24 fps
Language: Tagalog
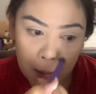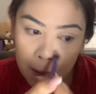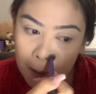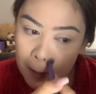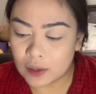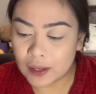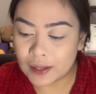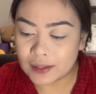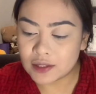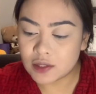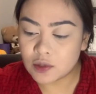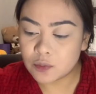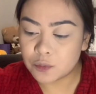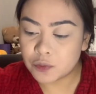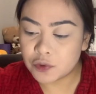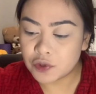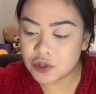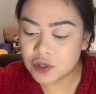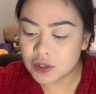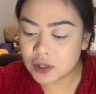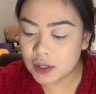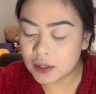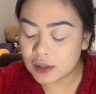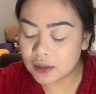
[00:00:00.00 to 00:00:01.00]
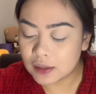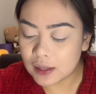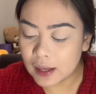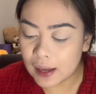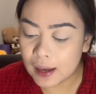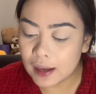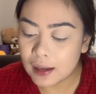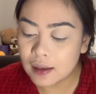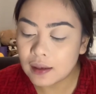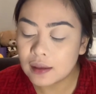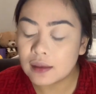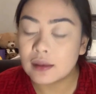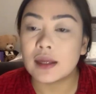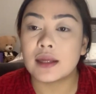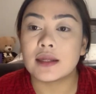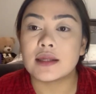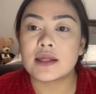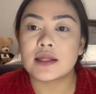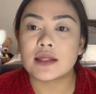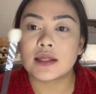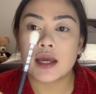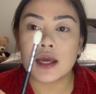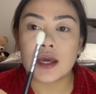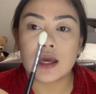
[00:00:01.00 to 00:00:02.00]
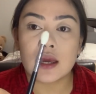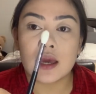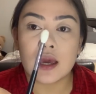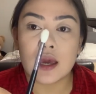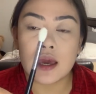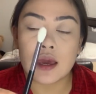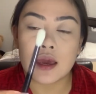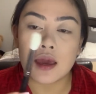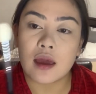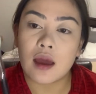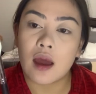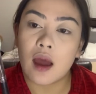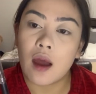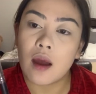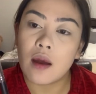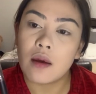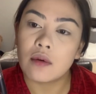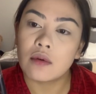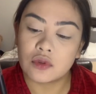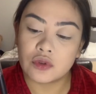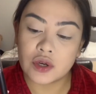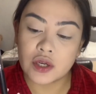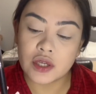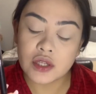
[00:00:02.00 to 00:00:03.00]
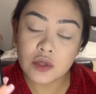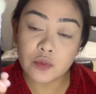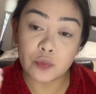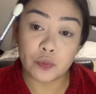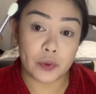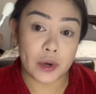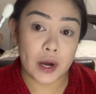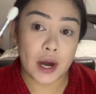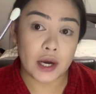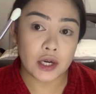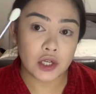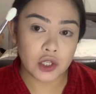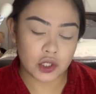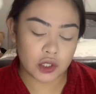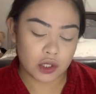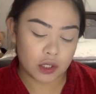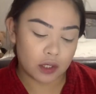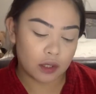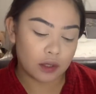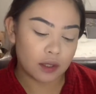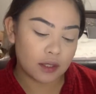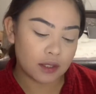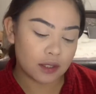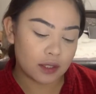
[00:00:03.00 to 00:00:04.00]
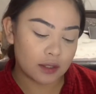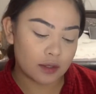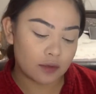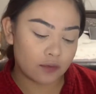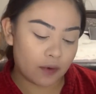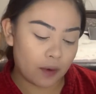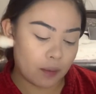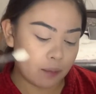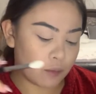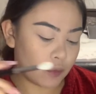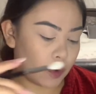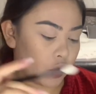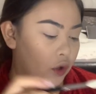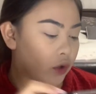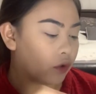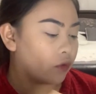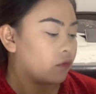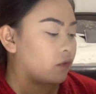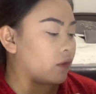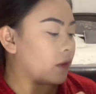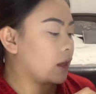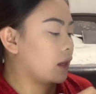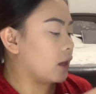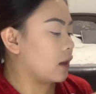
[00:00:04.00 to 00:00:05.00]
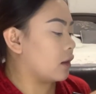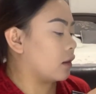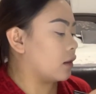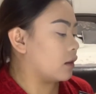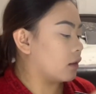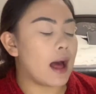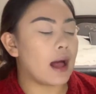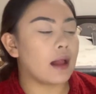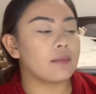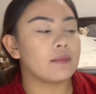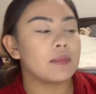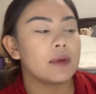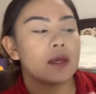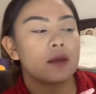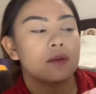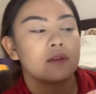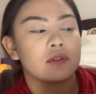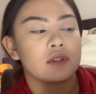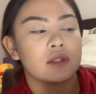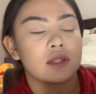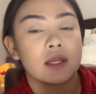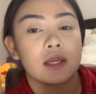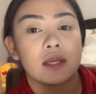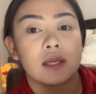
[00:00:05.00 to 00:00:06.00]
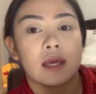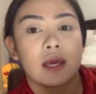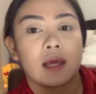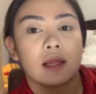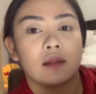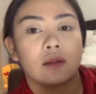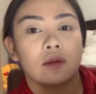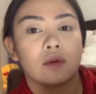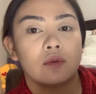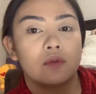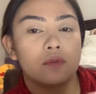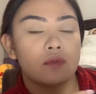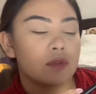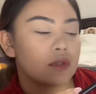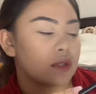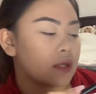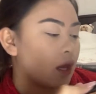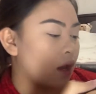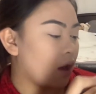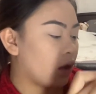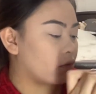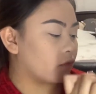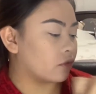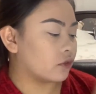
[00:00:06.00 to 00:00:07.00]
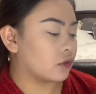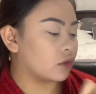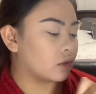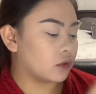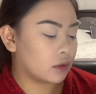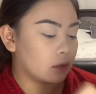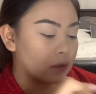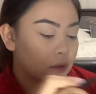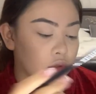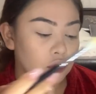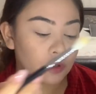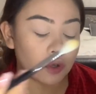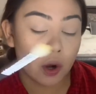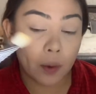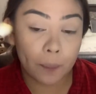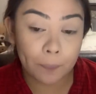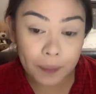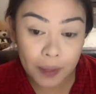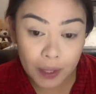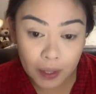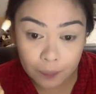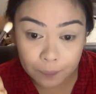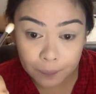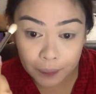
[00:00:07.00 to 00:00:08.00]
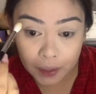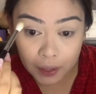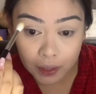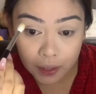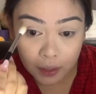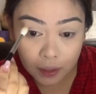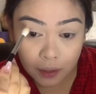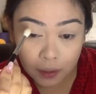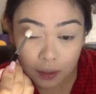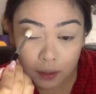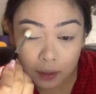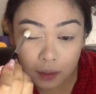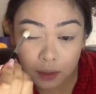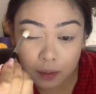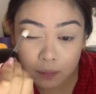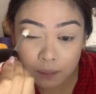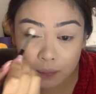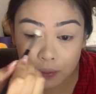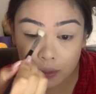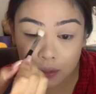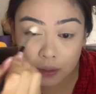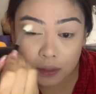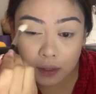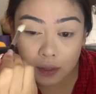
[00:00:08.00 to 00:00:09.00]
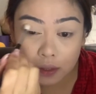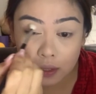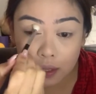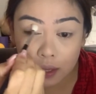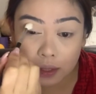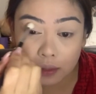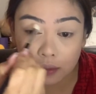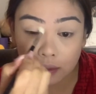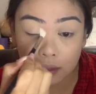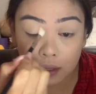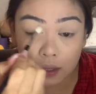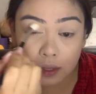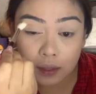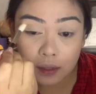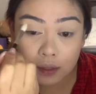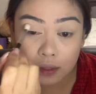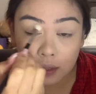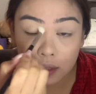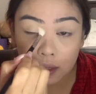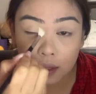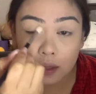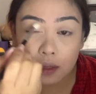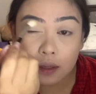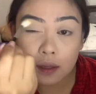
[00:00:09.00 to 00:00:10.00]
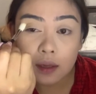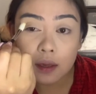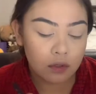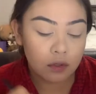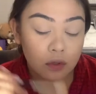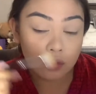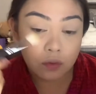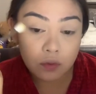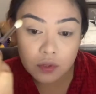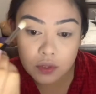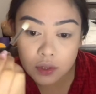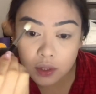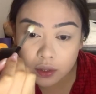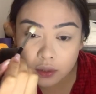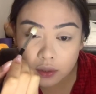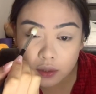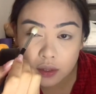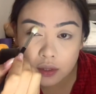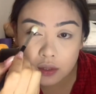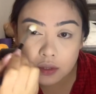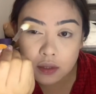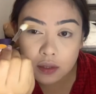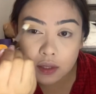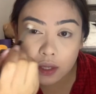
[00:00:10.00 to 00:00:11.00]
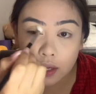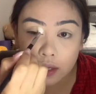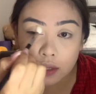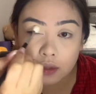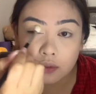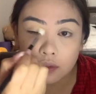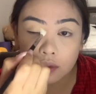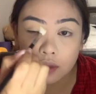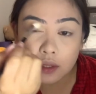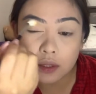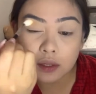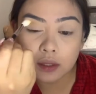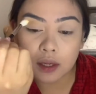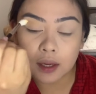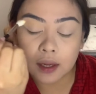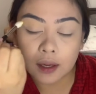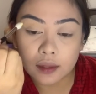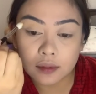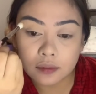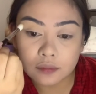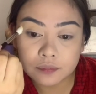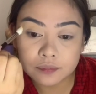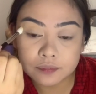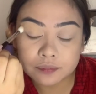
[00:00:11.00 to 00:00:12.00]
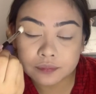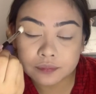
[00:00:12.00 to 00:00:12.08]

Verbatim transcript: Let's proceed na. Let's take a uh, crease brush. This is from Morphe. I'll be using yellow. Si of Tropic pa rin ang gagamitin natin. So sa crease tayong ganyan.